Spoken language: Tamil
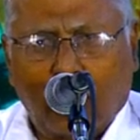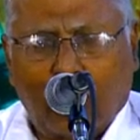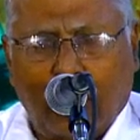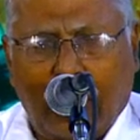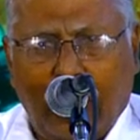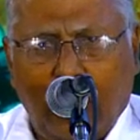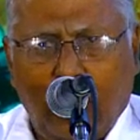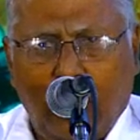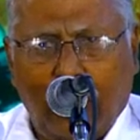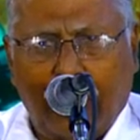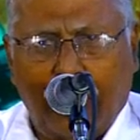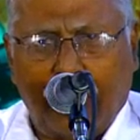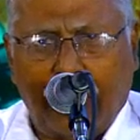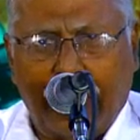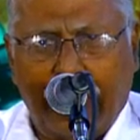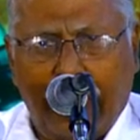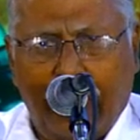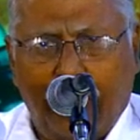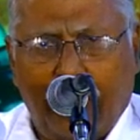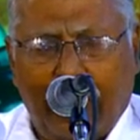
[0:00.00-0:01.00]
துறையூரை
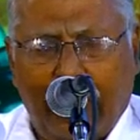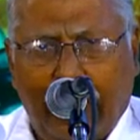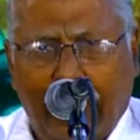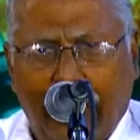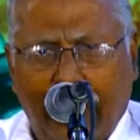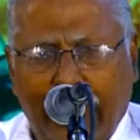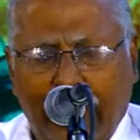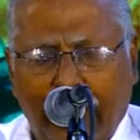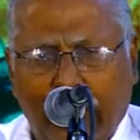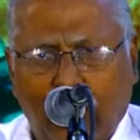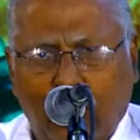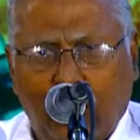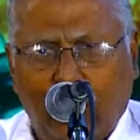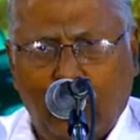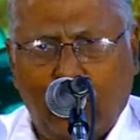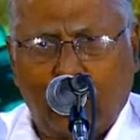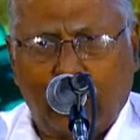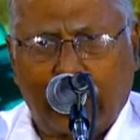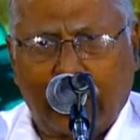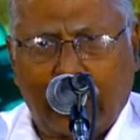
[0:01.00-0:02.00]
மையமாக வைத்து
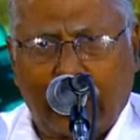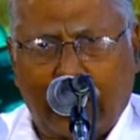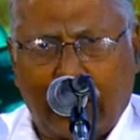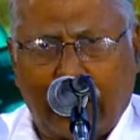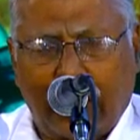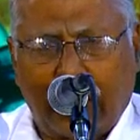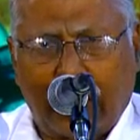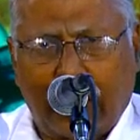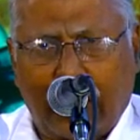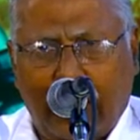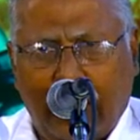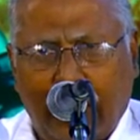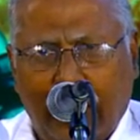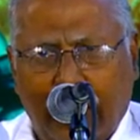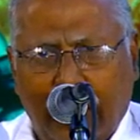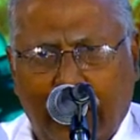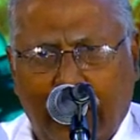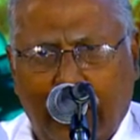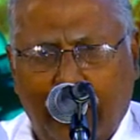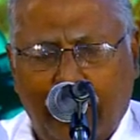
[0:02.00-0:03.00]

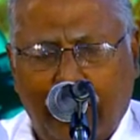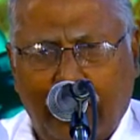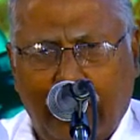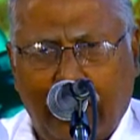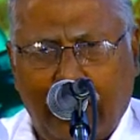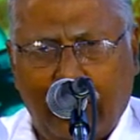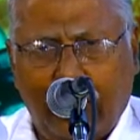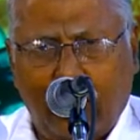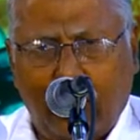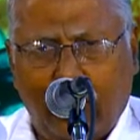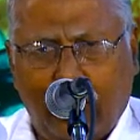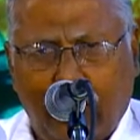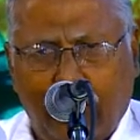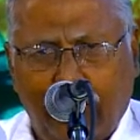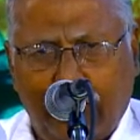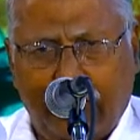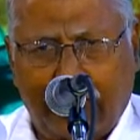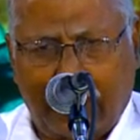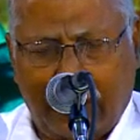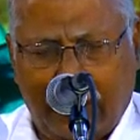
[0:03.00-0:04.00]
நூற்றுக்கணக்கான கிராமங்கள்
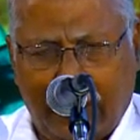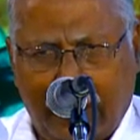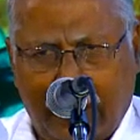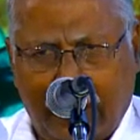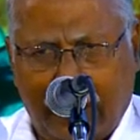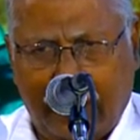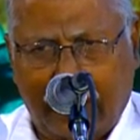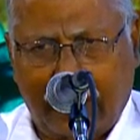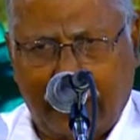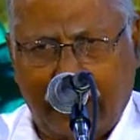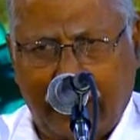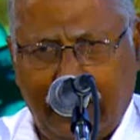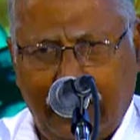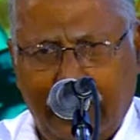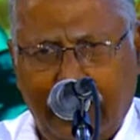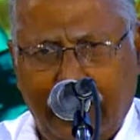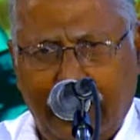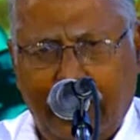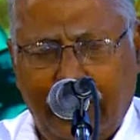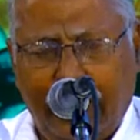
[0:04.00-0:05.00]
தோறும் சென்று
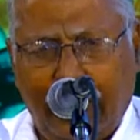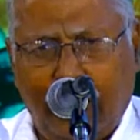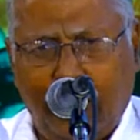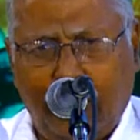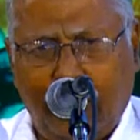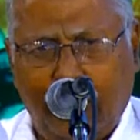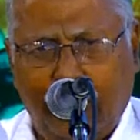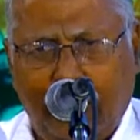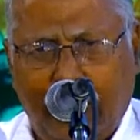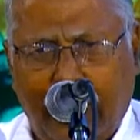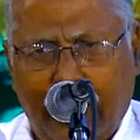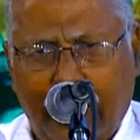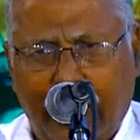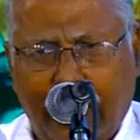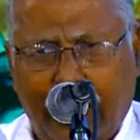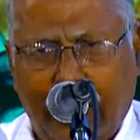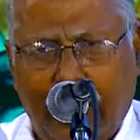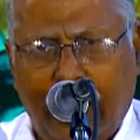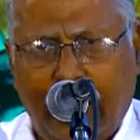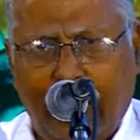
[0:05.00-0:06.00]
தினமும்
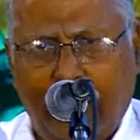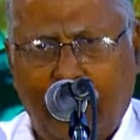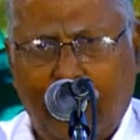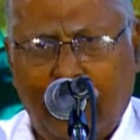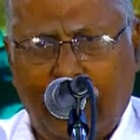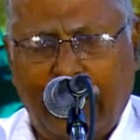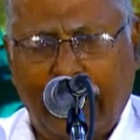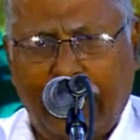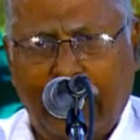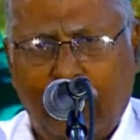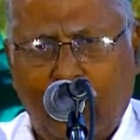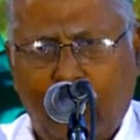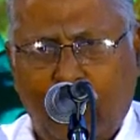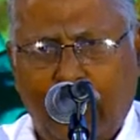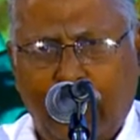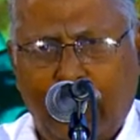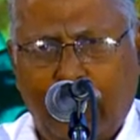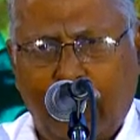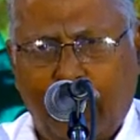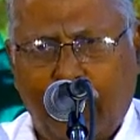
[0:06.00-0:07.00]
அன்னதானம் வழங்கி
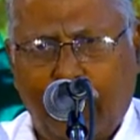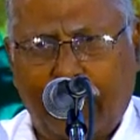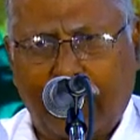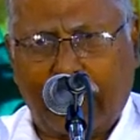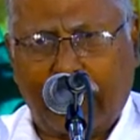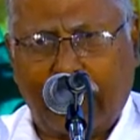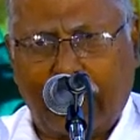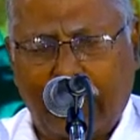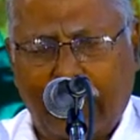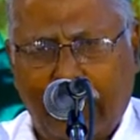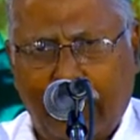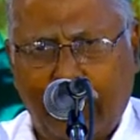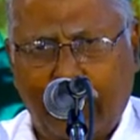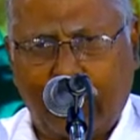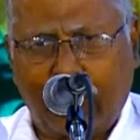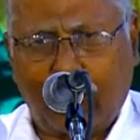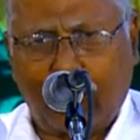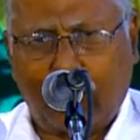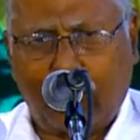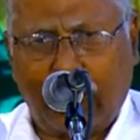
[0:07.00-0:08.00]
கொண்டிருப்பவர் தான்
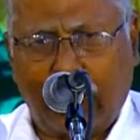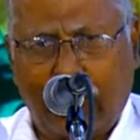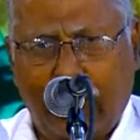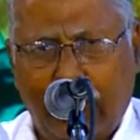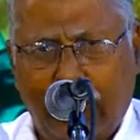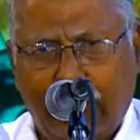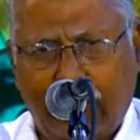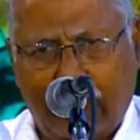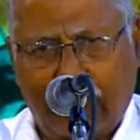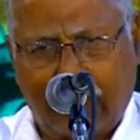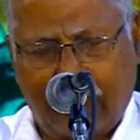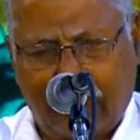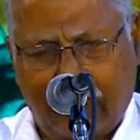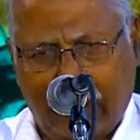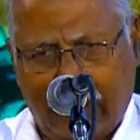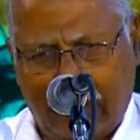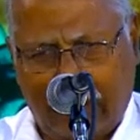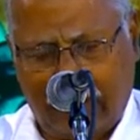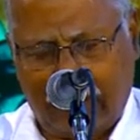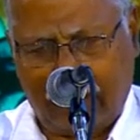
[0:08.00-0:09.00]
நமது குடிலாசான்
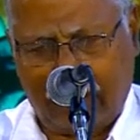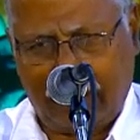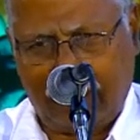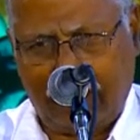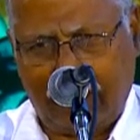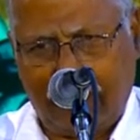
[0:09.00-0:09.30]
அவர்கள்